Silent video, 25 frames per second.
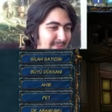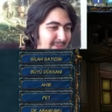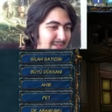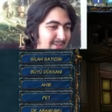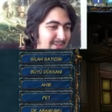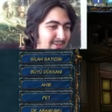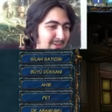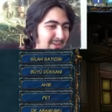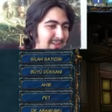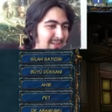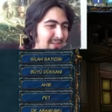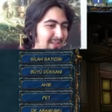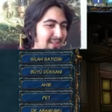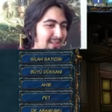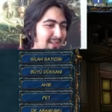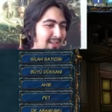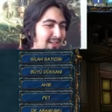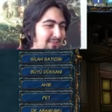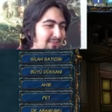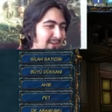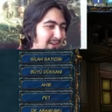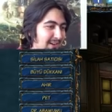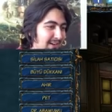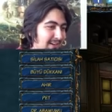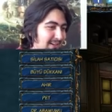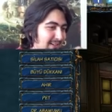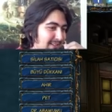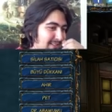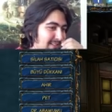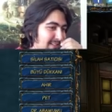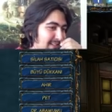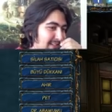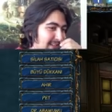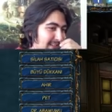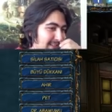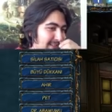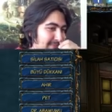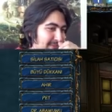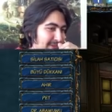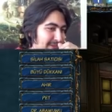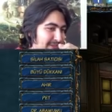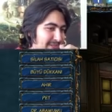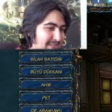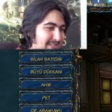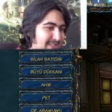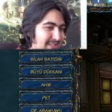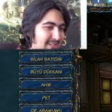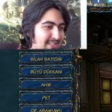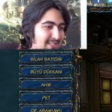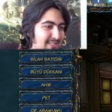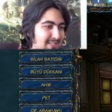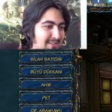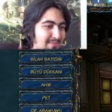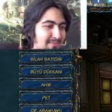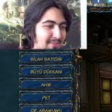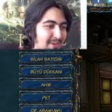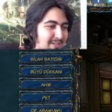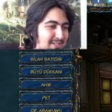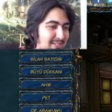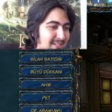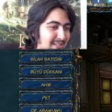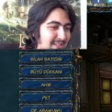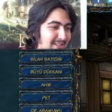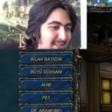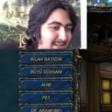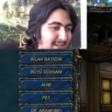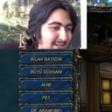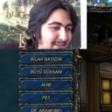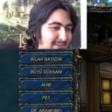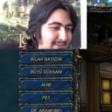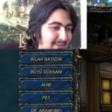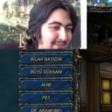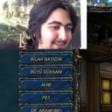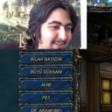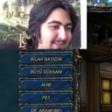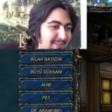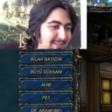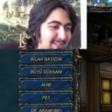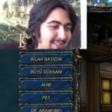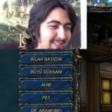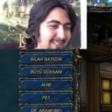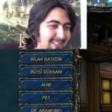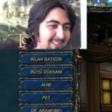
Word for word: birçok ihtiyar ve ağır silahlı maceracının başına dert oldu.